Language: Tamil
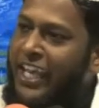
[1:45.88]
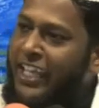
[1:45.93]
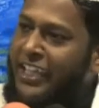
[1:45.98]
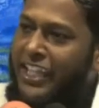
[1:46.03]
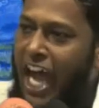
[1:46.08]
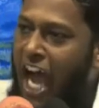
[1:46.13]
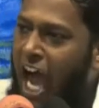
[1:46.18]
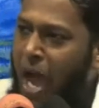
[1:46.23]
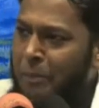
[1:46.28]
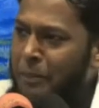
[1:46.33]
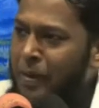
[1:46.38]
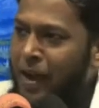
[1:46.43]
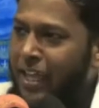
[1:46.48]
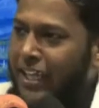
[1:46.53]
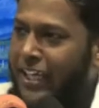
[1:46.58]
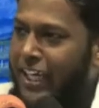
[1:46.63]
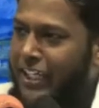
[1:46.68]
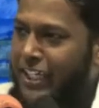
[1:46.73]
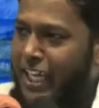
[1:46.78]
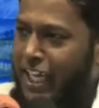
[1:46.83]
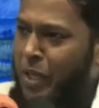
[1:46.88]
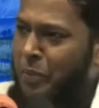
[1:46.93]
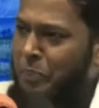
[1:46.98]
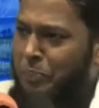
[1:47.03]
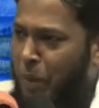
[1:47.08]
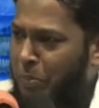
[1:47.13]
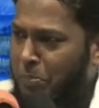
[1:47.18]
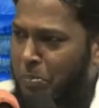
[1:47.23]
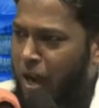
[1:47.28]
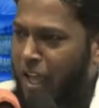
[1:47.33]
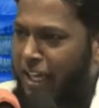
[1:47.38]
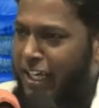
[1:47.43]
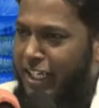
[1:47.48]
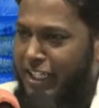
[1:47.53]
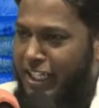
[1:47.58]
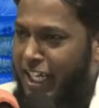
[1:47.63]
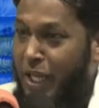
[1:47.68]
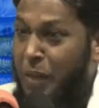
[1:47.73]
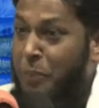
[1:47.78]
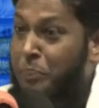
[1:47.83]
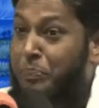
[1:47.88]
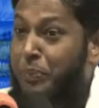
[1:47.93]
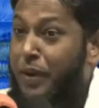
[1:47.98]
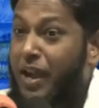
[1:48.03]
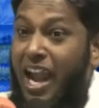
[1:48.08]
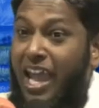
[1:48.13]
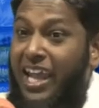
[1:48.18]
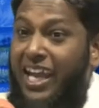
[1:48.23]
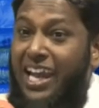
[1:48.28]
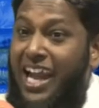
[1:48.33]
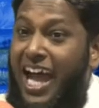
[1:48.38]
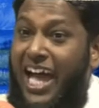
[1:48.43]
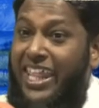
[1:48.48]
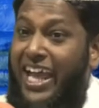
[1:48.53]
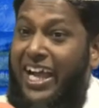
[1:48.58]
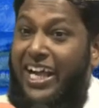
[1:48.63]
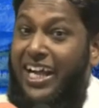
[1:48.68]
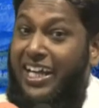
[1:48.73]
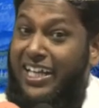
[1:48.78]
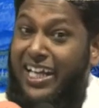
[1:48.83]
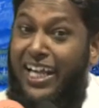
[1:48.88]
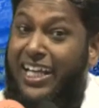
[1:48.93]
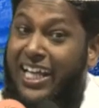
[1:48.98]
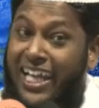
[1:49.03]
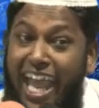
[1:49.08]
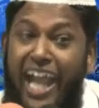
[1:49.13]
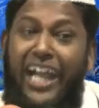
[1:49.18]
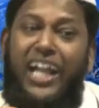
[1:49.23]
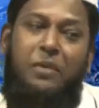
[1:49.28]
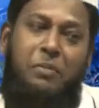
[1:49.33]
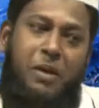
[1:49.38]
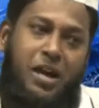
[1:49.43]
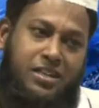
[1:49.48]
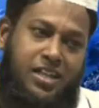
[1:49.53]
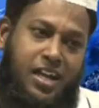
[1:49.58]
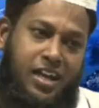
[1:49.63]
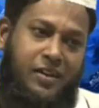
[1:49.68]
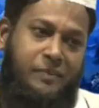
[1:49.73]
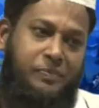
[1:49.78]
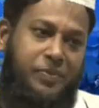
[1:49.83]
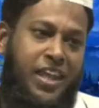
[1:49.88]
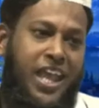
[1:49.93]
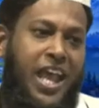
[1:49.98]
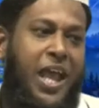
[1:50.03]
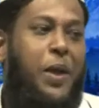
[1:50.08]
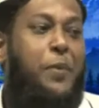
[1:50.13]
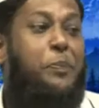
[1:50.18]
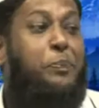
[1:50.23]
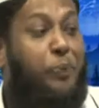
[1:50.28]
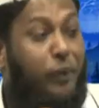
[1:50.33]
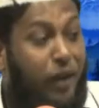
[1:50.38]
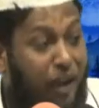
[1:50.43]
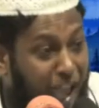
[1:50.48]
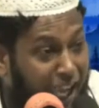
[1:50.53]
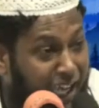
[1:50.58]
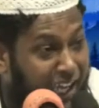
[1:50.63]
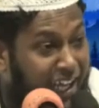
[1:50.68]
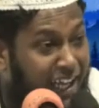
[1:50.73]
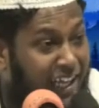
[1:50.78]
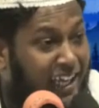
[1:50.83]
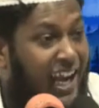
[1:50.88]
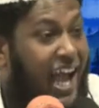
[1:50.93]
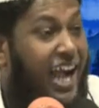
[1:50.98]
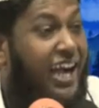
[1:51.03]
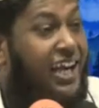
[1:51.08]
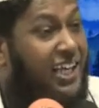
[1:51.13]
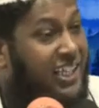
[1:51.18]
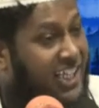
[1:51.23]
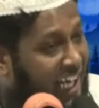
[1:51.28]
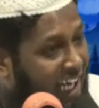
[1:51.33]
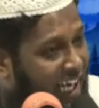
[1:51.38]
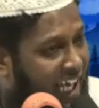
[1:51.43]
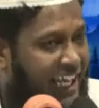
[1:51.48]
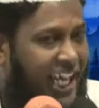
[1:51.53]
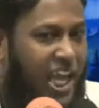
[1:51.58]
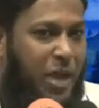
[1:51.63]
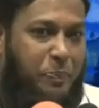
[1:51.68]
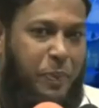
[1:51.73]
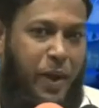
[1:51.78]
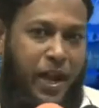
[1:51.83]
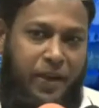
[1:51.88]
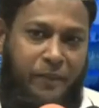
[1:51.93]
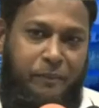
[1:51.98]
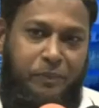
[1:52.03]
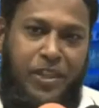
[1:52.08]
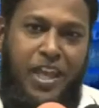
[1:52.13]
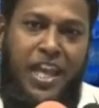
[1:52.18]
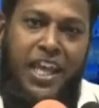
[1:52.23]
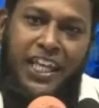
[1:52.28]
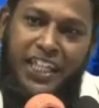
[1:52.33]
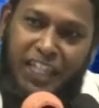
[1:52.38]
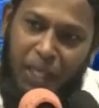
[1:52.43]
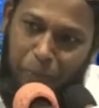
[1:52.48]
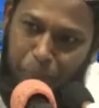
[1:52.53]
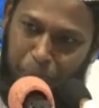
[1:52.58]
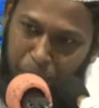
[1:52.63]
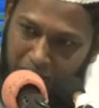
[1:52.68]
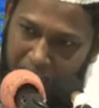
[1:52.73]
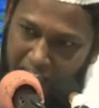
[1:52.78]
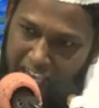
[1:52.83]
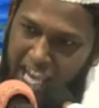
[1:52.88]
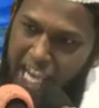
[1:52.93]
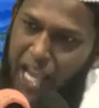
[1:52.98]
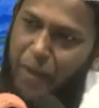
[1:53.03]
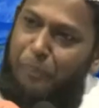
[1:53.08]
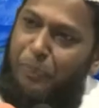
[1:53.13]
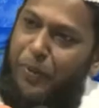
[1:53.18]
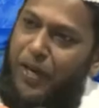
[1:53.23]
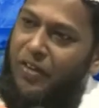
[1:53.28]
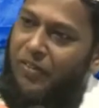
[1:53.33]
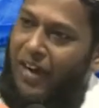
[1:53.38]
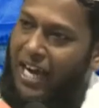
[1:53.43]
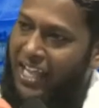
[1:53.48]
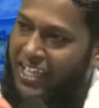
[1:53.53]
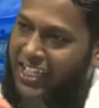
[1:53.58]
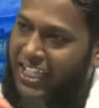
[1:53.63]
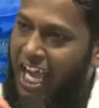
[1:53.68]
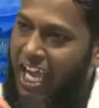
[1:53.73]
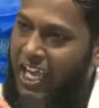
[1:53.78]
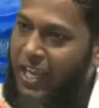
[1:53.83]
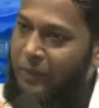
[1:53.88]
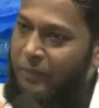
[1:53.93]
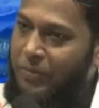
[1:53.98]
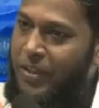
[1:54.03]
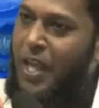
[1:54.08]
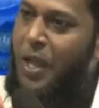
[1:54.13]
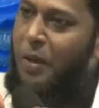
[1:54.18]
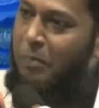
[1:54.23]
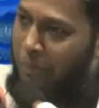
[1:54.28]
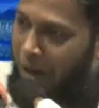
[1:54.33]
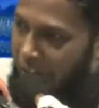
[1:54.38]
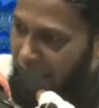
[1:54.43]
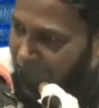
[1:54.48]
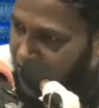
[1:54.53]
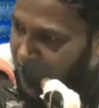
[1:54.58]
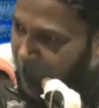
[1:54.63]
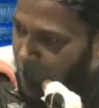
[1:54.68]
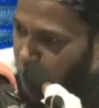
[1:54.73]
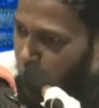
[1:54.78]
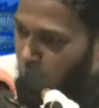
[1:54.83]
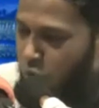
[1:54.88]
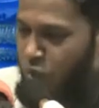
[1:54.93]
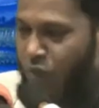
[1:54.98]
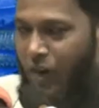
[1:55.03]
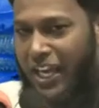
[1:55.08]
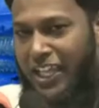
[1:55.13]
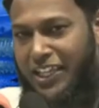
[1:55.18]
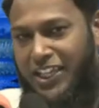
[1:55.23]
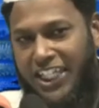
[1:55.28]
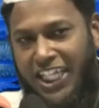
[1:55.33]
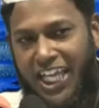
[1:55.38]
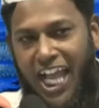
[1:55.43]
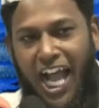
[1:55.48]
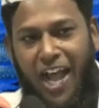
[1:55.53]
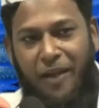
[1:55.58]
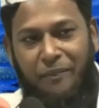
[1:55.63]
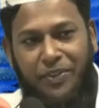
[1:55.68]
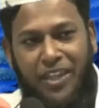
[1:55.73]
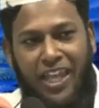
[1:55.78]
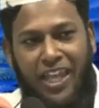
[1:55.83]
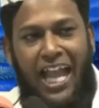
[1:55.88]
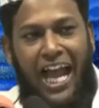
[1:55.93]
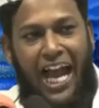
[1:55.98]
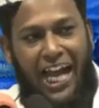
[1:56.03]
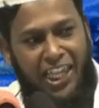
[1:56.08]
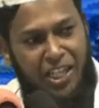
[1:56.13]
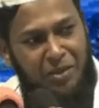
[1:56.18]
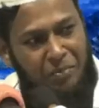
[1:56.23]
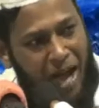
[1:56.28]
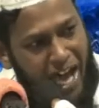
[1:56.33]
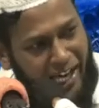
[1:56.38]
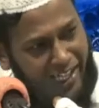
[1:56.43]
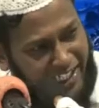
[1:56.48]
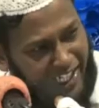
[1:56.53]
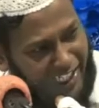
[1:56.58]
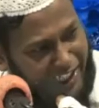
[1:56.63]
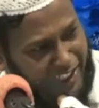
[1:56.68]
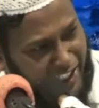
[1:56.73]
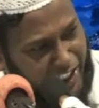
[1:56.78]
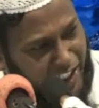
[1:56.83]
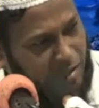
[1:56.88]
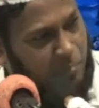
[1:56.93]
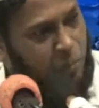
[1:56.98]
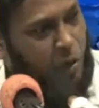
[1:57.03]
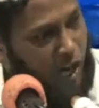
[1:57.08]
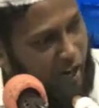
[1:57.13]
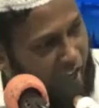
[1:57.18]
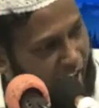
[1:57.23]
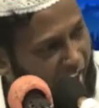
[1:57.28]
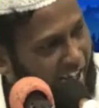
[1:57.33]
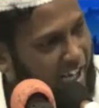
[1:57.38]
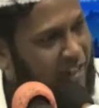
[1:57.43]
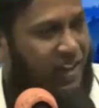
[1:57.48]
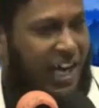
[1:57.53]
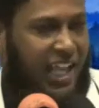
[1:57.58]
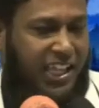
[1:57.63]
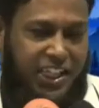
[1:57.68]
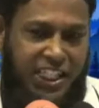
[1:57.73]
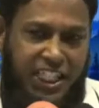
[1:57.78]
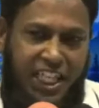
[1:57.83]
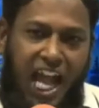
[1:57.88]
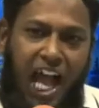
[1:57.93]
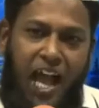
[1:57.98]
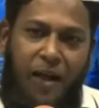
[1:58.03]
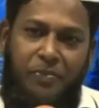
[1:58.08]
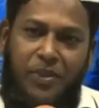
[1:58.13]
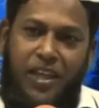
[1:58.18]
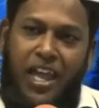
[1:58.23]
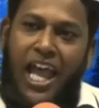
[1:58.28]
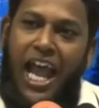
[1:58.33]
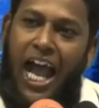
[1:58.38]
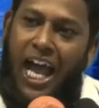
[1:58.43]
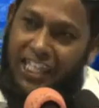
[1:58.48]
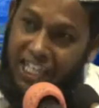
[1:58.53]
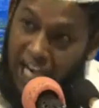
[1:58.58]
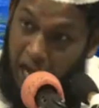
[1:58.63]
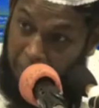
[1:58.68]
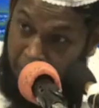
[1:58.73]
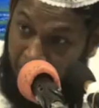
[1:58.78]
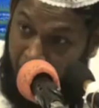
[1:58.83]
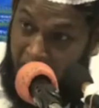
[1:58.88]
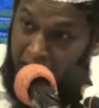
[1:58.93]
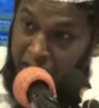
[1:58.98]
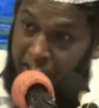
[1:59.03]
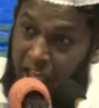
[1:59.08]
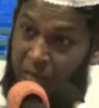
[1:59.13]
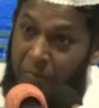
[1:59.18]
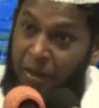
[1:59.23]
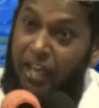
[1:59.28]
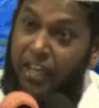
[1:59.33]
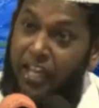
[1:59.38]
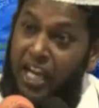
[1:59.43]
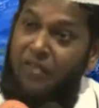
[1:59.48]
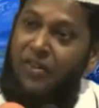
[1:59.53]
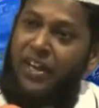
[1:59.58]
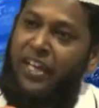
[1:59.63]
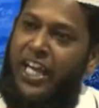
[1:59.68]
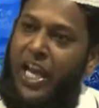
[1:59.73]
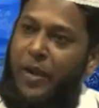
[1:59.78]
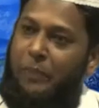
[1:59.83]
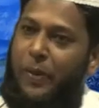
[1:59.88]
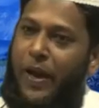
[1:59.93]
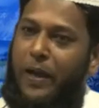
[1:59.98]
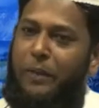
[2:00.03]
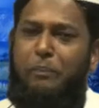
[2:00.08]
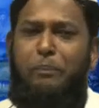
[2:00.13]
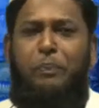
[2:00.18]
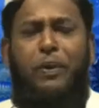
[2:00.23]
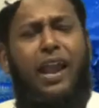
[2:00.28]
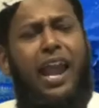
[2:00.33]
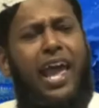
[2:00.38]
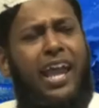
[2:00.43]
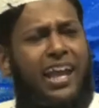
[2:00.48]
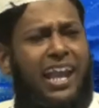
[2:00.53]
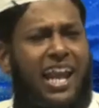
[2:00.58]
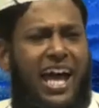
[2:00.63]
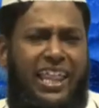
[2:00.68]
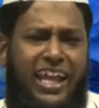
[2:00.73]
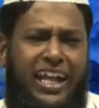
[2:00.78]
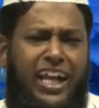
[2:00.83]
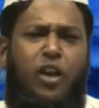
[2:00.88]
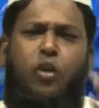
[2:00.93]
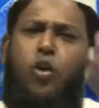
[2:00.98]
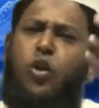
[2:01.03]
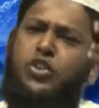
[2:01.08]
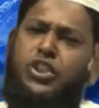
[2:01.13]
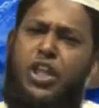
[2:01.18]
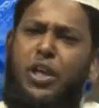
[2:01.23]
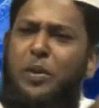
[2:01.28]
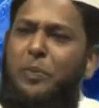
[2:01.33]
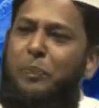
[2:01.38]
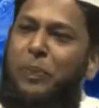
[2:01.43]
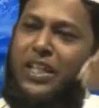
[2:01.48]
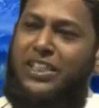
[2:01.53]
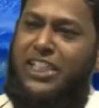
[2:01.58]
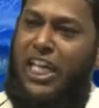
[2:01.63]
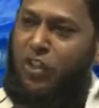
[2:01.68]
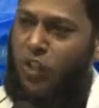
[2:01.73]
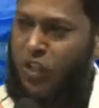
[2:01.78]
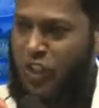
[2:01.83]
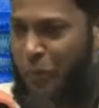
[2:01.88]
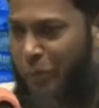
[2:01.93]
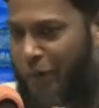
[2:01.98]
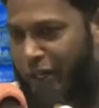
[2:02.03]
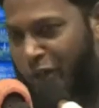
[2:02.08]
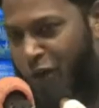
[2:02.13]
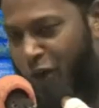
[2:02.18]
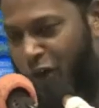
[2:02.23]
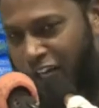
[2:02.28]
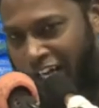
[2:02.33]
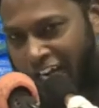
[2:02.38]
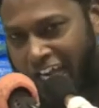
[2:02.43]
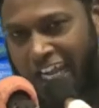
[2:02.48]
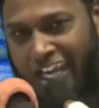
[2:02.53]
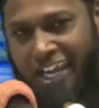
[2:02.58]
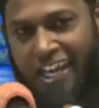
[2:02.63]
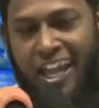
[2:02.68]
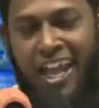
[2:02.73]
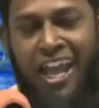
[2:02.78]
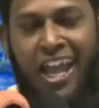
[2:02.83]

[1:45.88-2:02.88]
இந்த ஆம்பளை கிட்டையும் பொம்பளை கிட்டையும் பிள்ளை இல்லாத ஆக்கள்கிட்ட கேட்க மாட்டான் பிள்ளை இருக்கிற ஆக்கள்கிட்ட அல்ல கேட்பான் இந்த பிள்ளையை எப்படி வளர்த்தாய் மார்க்கத்தோடு வளர்த்தியா அல்லது மார்க்கத்துக்கு முரணாக வளர்த்தியா அது அமானிதமே இறைவன் கேட்பான் பிள்ளை இல்லாதாக்க கொஞ்சம் இப்படி சந்தோஷப்பட்டு கொள்ளுங்களேன்